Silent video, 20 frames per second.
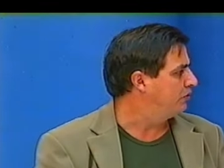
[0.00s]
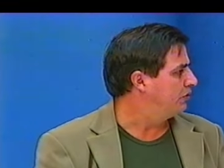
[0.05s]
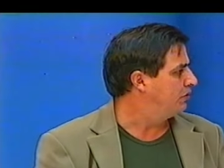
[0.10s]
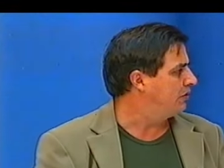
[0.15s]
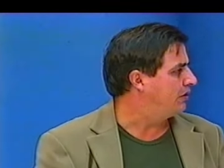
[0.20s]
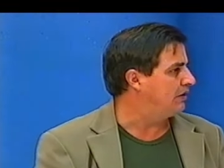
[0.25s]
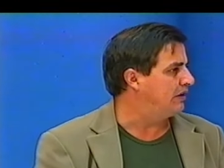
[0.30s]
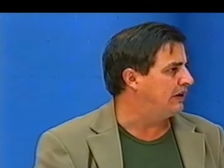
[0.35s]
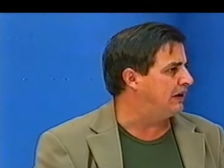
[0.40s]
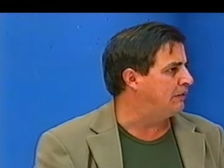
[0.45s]
É,
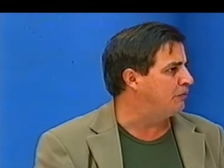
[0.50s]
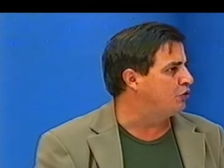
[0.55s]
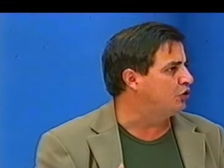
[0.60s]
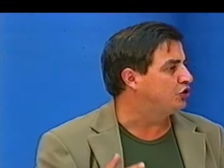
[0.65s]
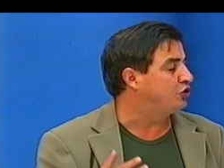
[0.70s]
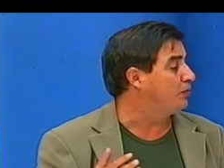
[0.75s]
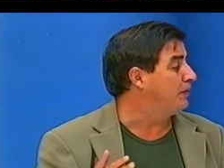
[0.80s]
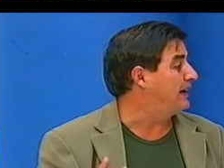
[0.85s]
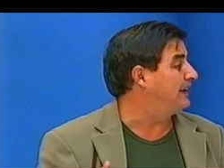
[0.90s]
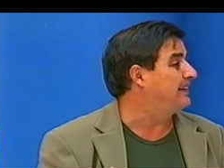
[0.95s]
é muito
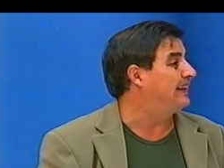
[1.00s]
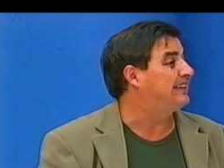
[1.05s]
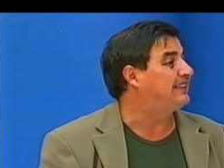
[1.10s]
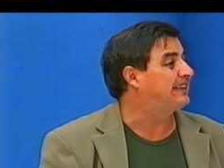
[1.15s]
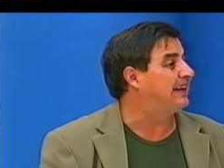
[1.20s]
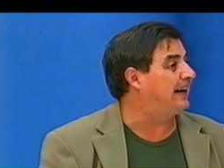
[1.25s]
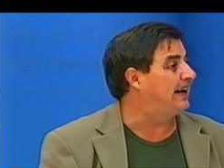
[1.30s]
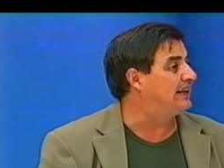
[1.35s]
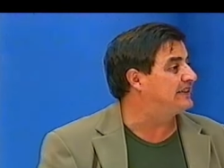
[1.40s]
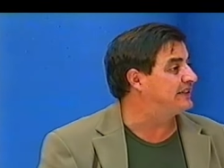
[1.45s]
mesmo, mais até,
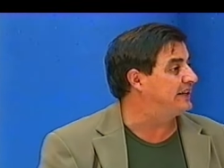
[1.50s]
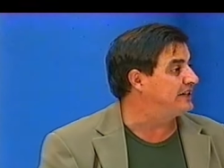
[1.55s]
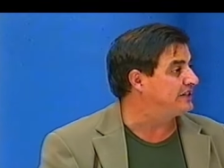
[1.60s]
detalhes, é